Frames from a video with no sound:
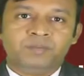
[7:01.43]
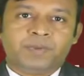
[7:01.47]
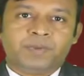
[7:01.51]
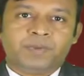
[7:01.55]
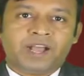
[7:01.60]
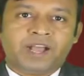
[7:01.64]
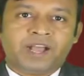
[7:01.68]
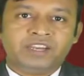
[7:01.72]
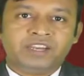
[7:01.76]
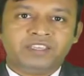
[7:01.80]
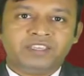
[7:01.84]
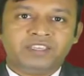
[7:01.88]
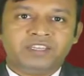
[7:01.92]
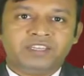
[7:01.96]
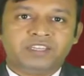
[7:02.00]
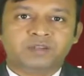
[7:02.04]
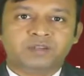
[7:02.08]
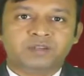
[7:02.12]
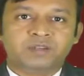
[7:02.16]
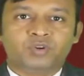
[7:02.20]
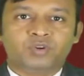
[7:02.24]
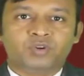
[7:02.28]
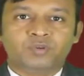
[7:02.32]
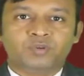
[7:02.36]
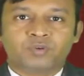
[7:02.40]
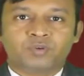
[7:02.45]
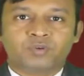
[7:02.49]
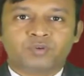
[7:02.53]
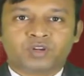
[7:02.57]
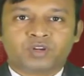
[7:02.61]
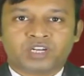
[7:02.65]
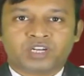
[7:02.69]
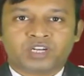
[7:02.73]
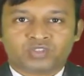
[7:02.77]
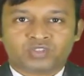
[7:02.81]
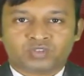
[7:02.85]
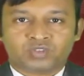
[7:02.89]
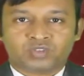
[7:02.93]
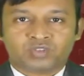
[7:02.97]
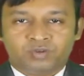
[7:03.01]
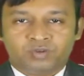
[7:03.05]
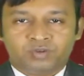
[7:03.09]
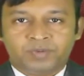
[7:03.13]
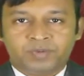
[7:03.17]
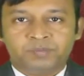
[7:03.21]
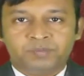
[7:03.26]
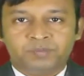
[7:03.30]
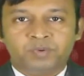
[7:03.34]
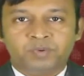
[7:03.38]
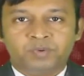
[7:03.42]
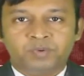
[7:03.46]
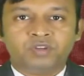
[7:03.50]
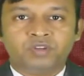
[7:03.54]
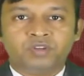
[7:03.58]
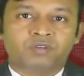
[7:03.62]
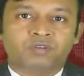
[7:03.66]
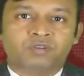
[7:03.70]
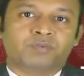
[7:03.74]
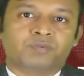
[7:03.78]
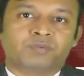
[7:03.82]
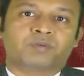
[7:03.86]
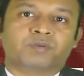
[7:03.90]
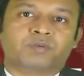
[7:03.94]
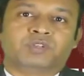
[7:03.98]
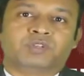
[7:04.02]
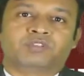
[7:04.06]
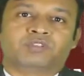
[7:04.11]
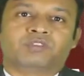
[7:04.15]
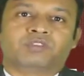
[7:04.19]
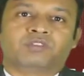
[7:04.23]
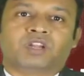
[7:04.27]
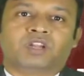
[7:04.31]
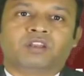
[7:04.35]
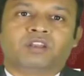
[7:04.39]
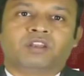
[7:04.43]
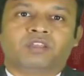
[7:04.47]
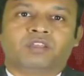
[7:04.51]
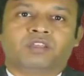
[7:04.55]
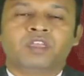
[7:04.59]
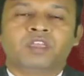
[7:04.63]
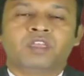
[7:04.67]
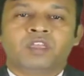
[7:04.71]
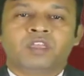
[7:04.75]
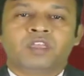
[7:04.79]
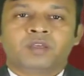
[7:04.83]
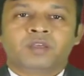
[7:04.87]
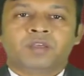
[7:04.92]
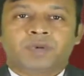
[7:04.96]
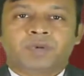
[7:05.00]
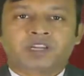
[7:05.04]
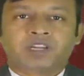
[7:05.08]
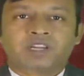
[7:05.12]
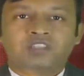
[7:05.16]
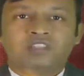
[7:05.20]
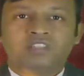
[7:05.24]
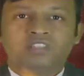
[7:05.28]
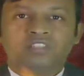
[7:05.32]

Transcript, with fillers: বাংলায় একটি বই প্রকাশ করবে পরিকল্পনা মন্ত্রণালয় বাংলাদেশ